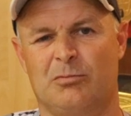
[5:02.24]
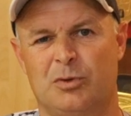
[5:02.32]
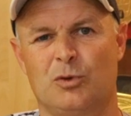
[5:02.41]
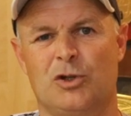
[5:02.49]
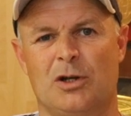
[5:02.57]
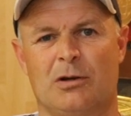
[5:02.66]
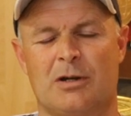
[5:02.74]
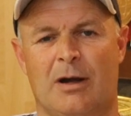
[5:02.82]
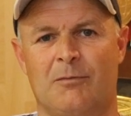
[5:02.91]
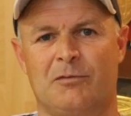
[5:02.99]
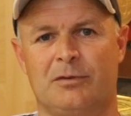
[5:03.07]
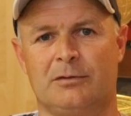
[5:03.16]
ein blutiger
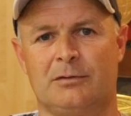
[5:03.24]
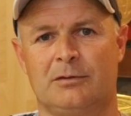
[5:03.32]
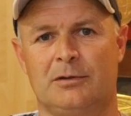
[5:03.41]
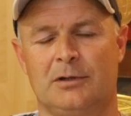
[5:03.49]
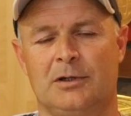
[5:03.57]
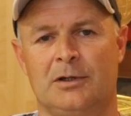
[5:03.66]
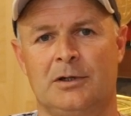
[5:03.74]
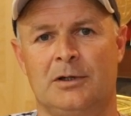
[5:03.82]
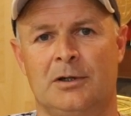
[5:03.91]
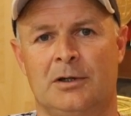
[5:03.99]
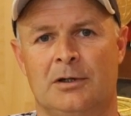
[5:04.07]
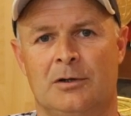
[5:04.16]
Kampf.
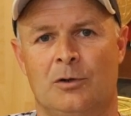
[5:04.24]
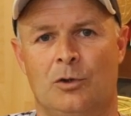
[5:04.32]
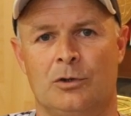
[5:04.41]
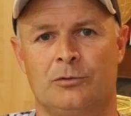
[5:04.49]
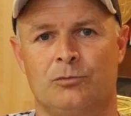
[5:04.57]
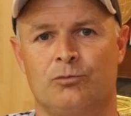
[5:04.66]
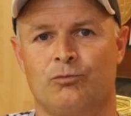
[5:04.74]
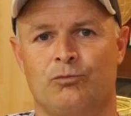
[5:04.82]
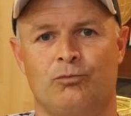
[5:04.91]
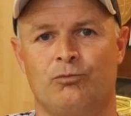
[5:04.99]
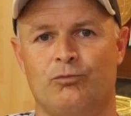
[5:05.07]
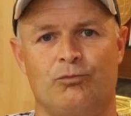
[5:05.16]
Und